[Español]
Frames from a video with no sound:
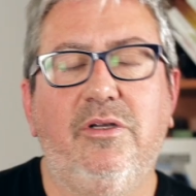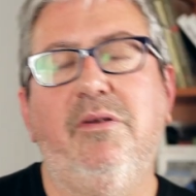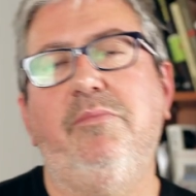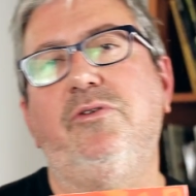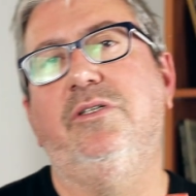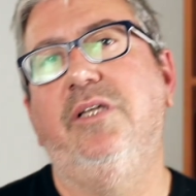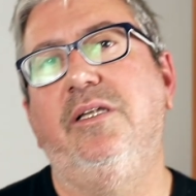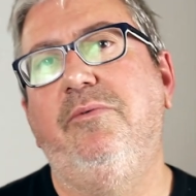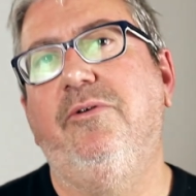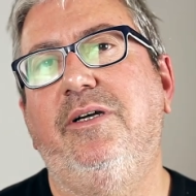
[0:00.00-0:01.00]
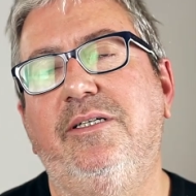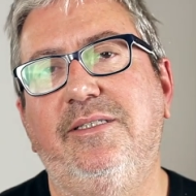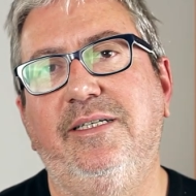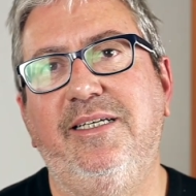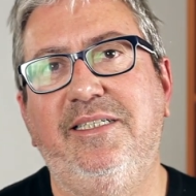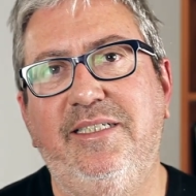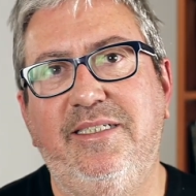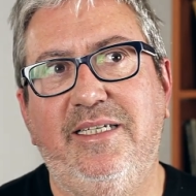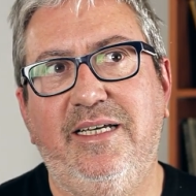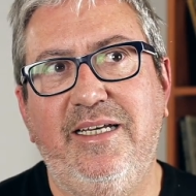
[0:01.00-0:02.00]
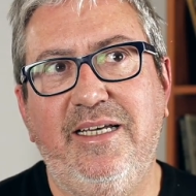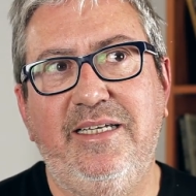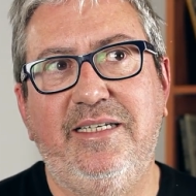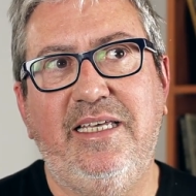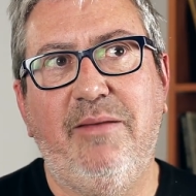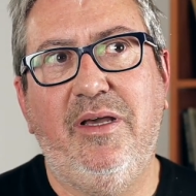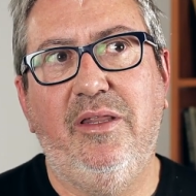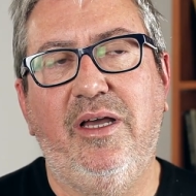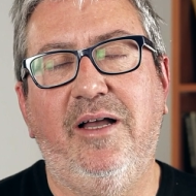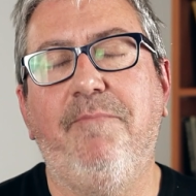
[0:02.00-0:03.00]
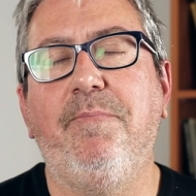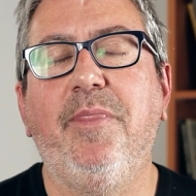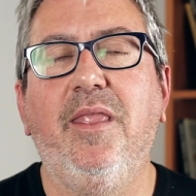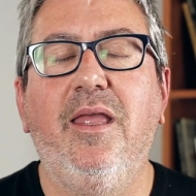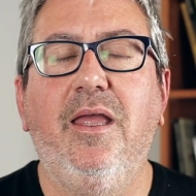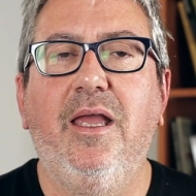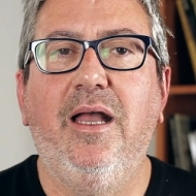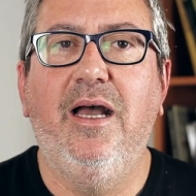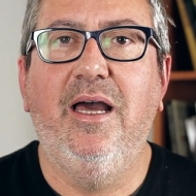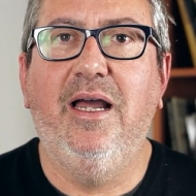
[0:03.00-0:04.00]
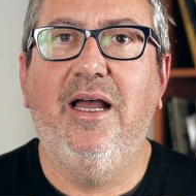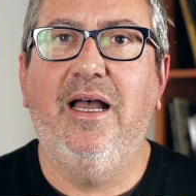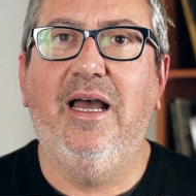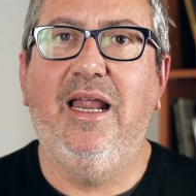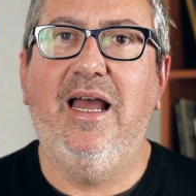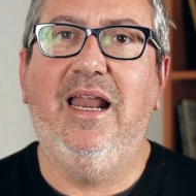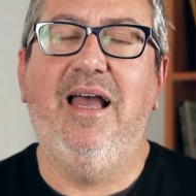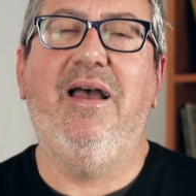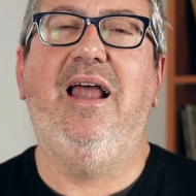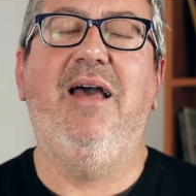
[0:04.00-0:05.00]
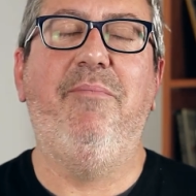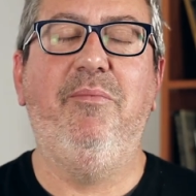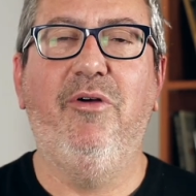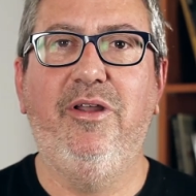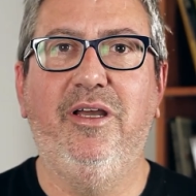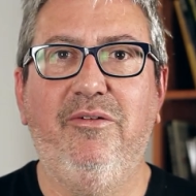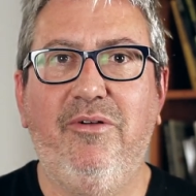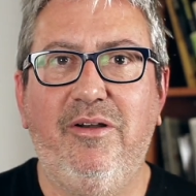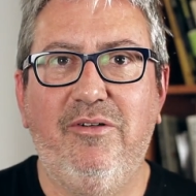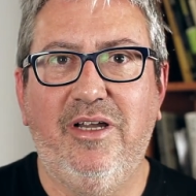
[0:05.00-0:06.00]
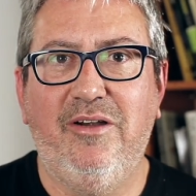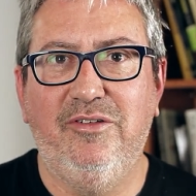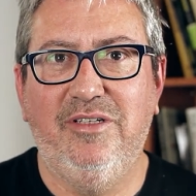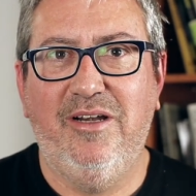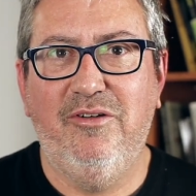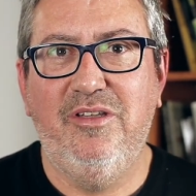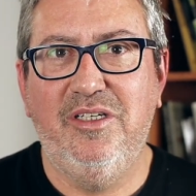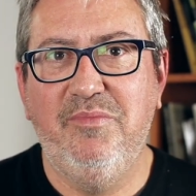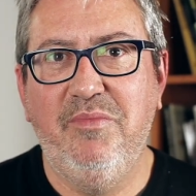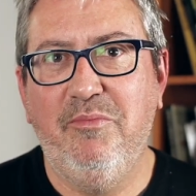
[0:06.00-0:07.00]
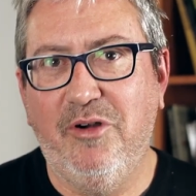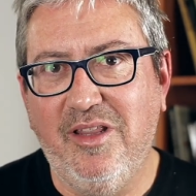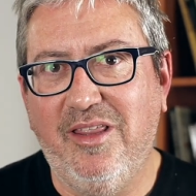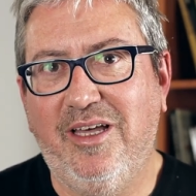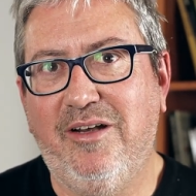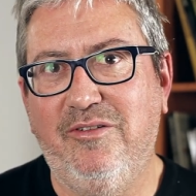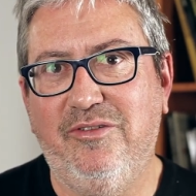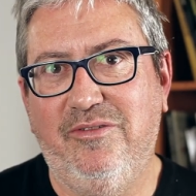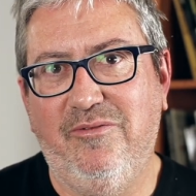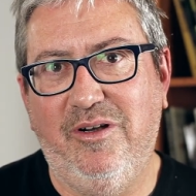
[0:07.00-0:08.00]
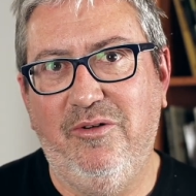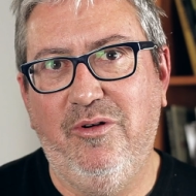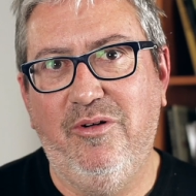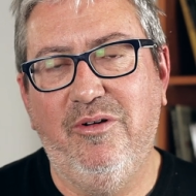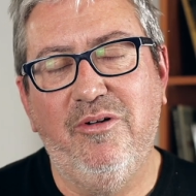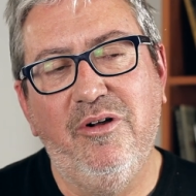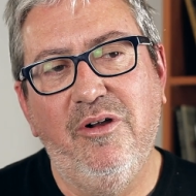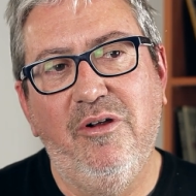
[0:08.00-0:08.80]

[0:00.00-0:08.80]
Lo que más me gusta de este libro es, esa llamada a, la, memoria, ¿no? A, no, desmemorizarnos o a no,